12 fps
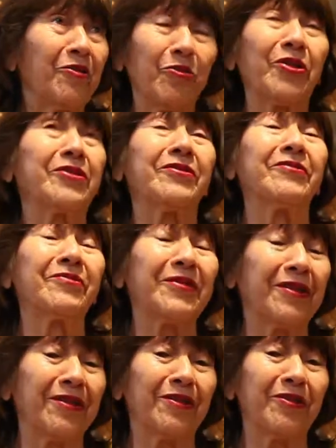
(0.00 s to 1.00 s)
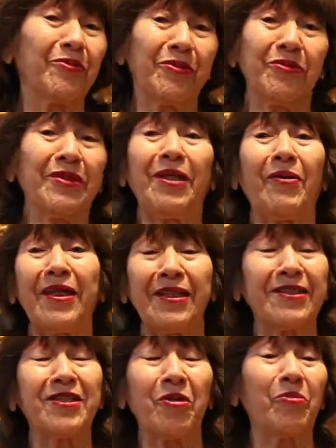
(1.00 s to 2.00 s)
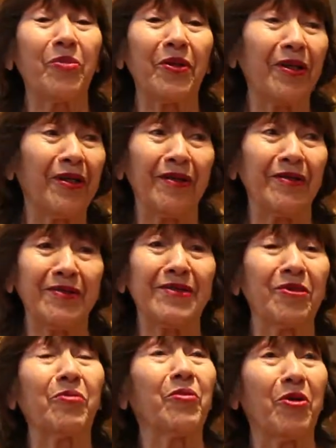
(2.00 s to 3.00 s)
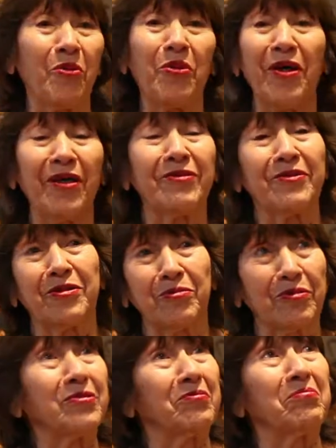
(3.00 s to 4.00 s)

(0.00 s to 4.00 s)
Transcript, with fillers: Bueno, eh, trabajé siempre, siempre bien, siempre...